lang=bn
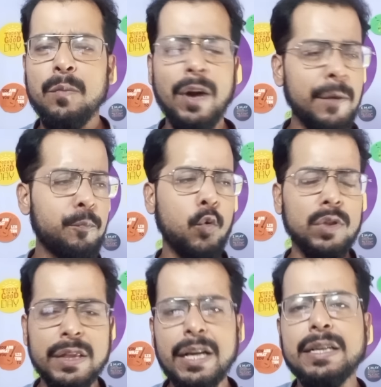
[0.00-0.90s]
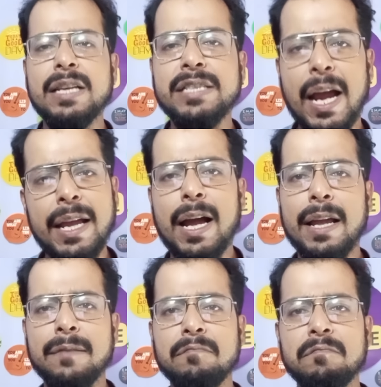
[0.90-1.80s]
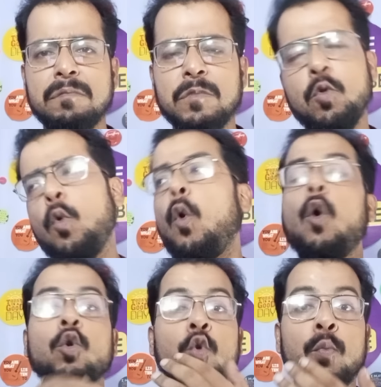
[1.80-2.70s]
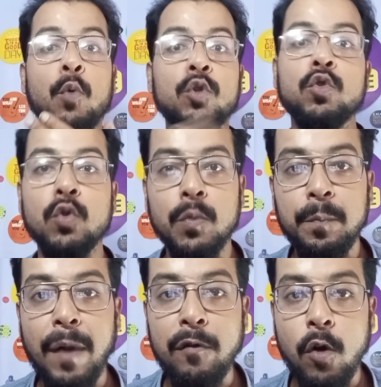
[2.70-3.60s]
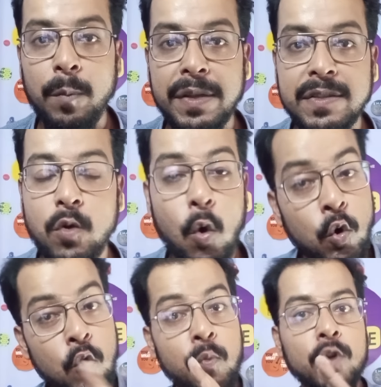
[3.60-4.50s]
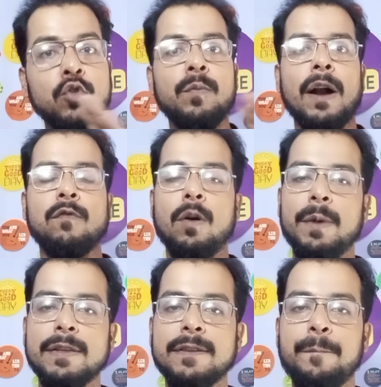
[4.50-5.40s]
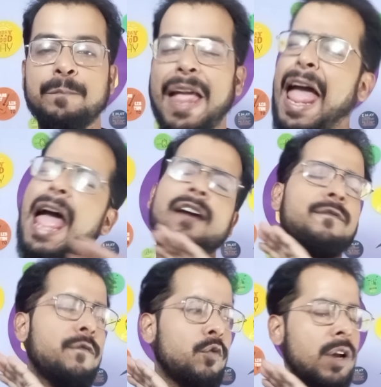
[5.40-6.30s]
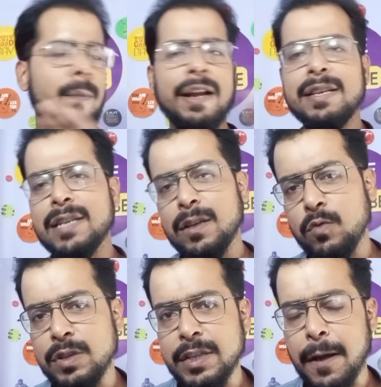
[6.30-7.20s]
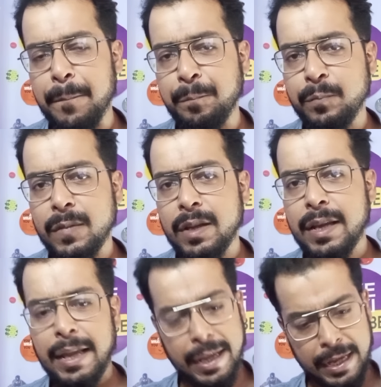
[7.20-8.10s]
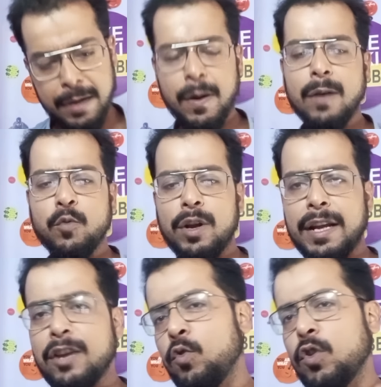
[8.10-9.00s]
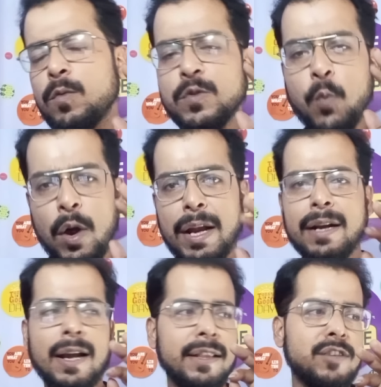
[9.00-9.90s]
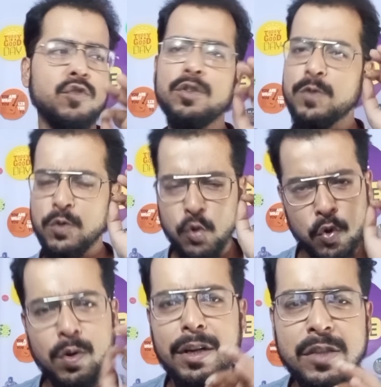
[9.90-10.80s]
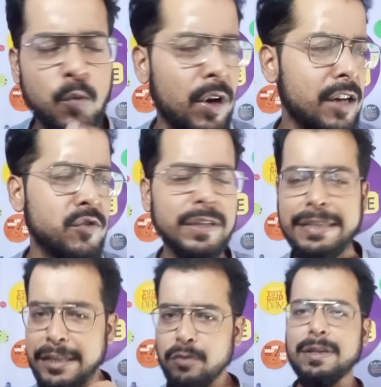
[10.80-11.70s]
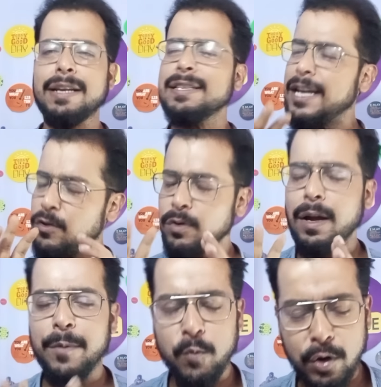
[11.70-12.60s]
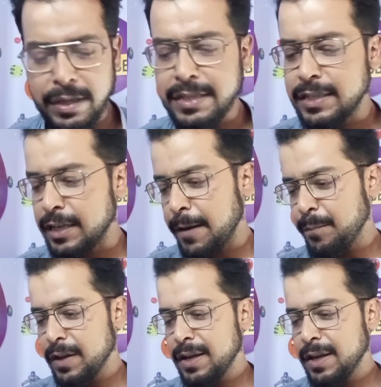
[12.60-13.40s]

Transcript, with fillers: মানে প্রত্যেকটা জায়গায় অনবদ্য পারফরমেন্স অনবদ্য পারফরমেন্স ফোটা বাড়িয়ে চাড়ি বলছি না এবার বলে রাখি কোনো রকম স্পয়লার না দিয়ে যদি ছোট্ট একটা স্পয়লার যদি দিয়েও থাকি যাই হোক আমি বলে দিচ্ছি সেটা